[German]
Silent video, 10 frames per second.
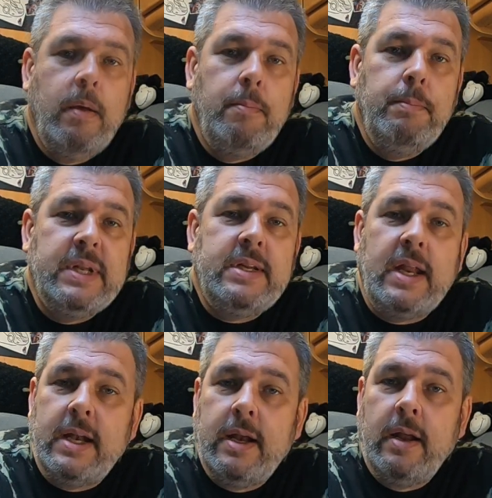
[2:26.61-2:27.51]
mit
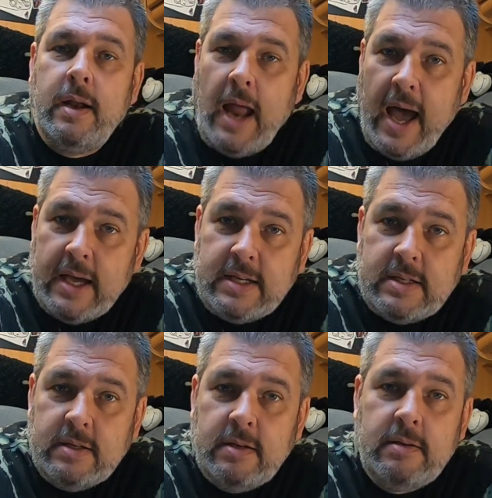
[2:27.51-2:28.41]
den
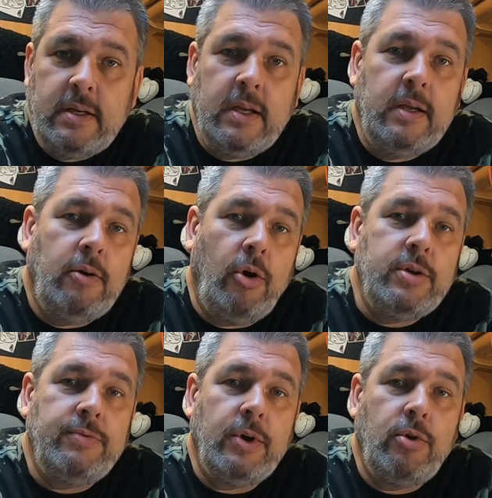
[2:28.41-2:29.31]
Nachrichten, die
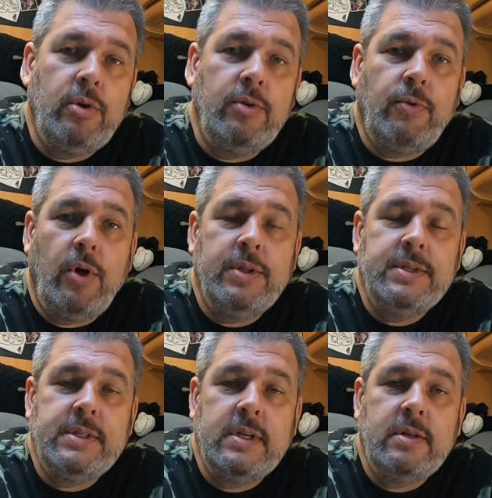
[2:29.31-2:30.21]
heute verkündet worden
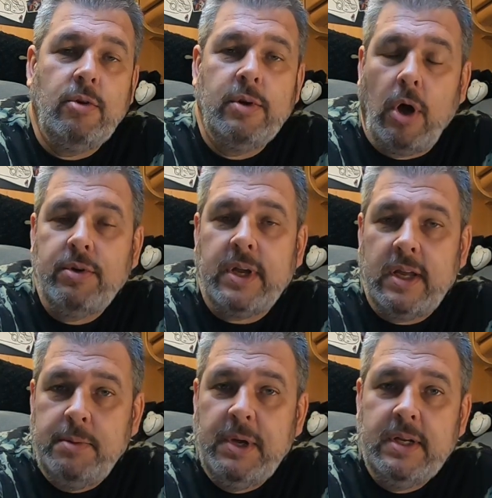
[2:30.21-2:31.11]
sind und auch der
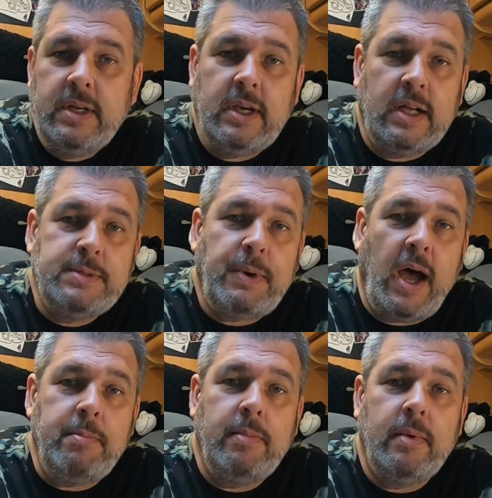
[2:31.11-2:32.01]
E-Mail, die als
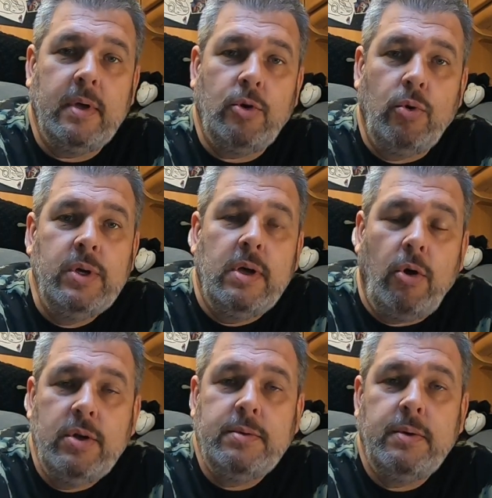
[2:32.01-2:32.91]
Prime-Kunde äh,
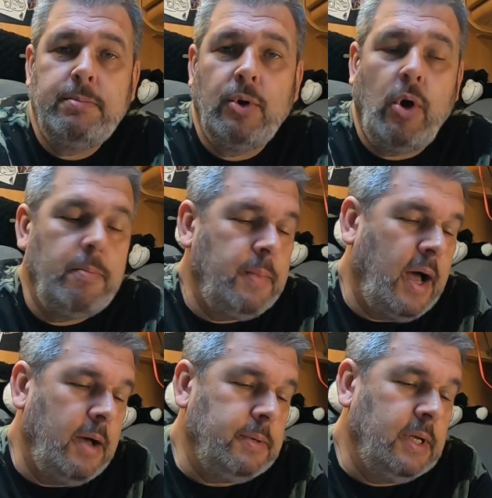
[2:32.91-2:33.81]
heute bekommen
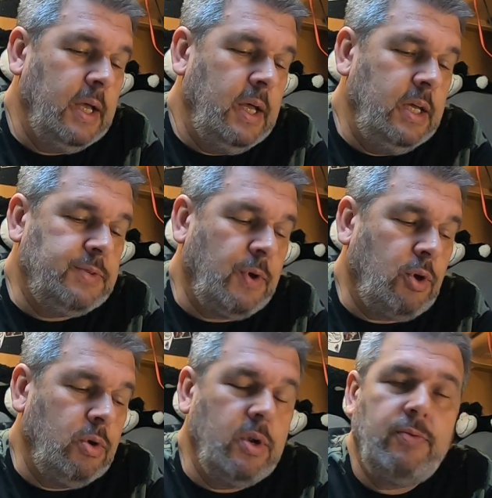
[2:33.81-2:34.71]
habe, ist
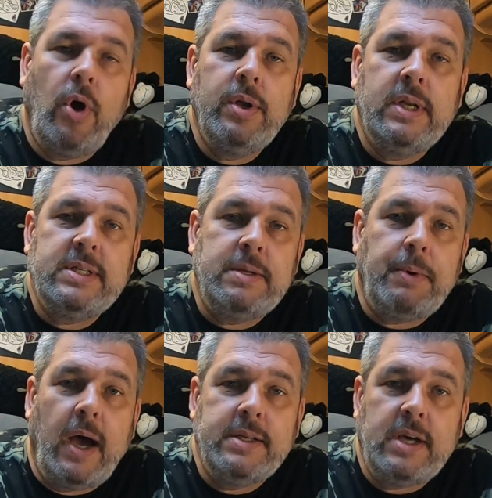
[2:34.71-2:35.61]
verkündet worden, dass die
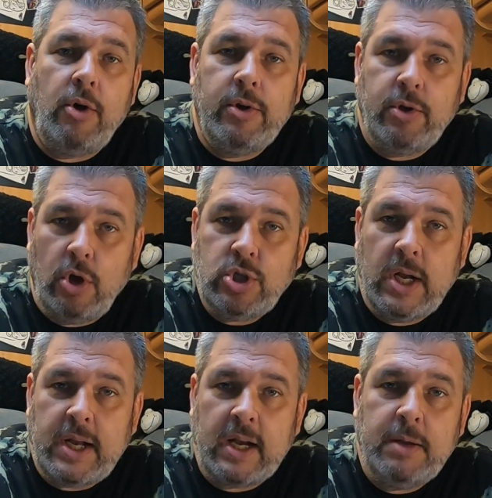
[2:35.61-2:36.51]
Preise auch in
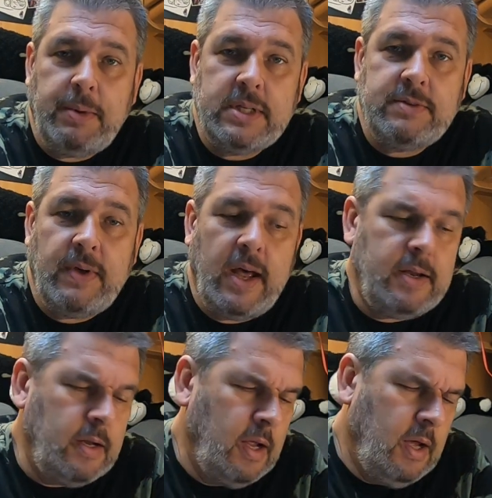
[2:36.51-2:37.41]
Deutschland angepasst
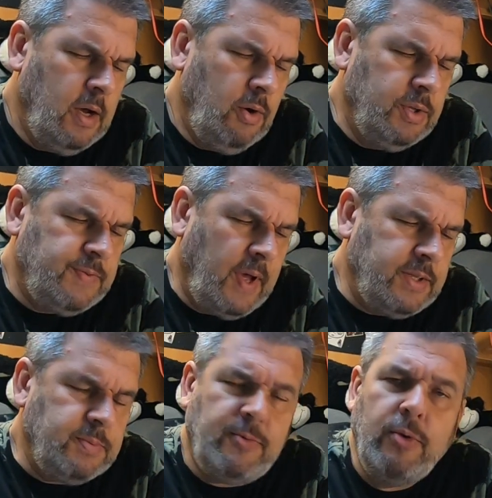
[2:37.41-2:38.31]
werden. Und zwar
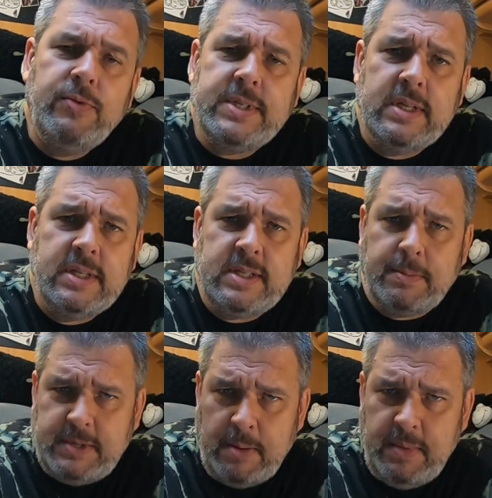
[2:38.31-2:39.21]
zum 15.
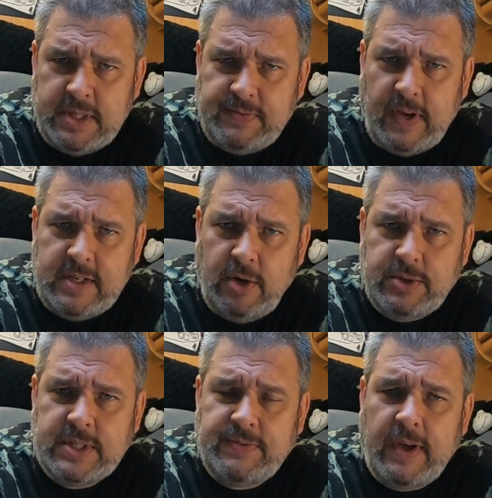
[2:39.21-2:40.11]
September
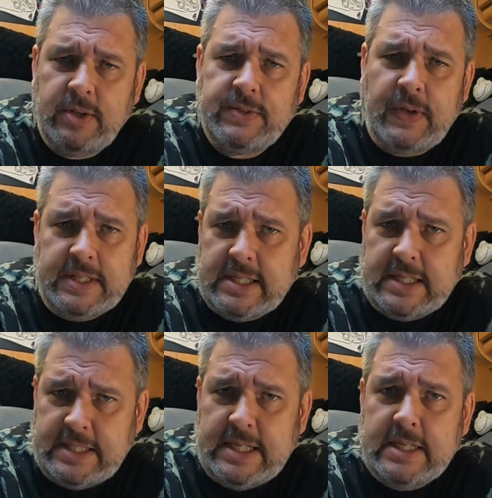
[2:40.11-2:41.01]

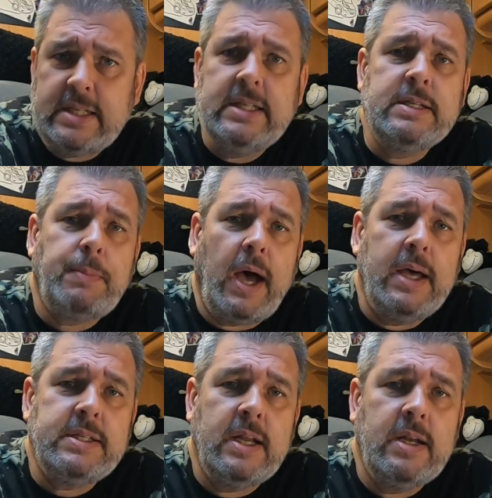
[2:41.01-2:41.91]
2022 zieht diese
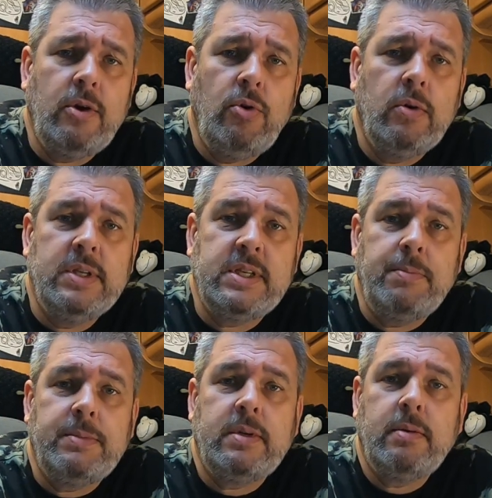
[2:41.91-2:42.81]
Preisänderung. Es
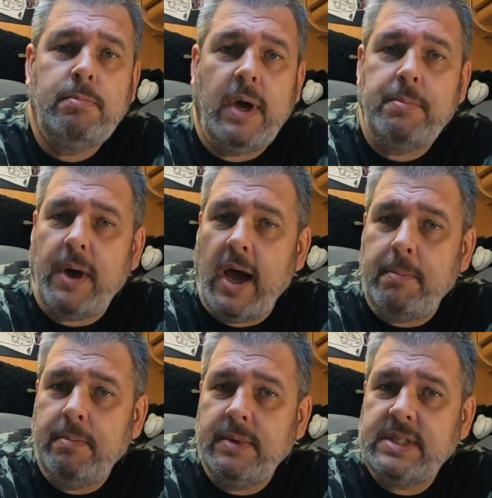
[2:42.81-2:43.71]
gibt bei
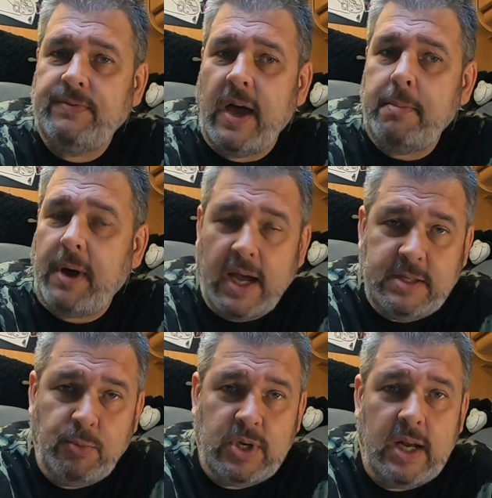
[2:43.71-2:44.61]
Prime zwei
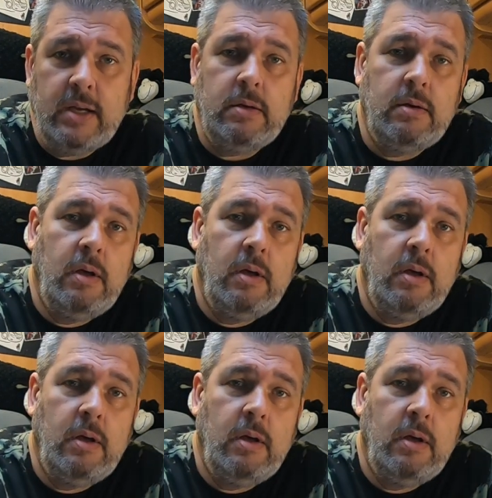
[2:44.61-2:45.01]
Preismodelle,